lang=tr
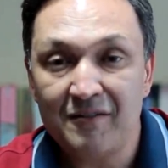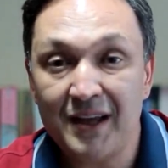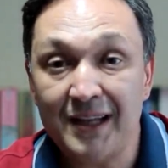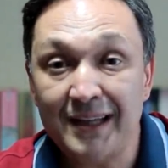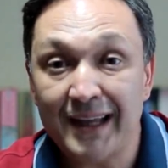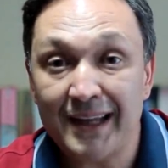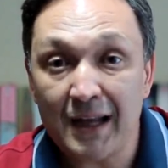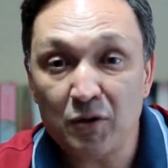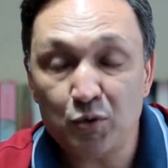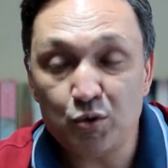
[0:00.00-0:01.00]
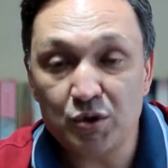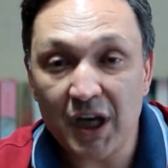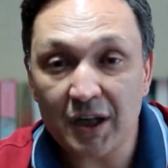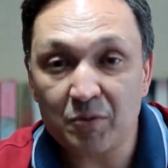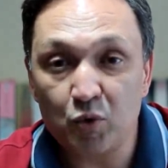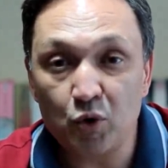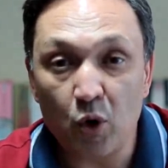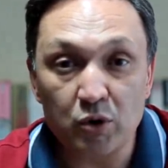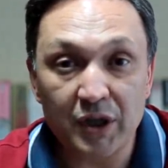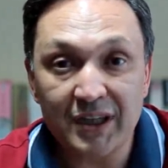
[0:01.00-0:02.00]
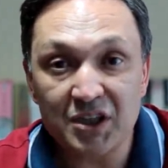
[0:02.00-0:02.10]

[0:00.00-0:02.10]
ve neden TÜSİAD bu noktayı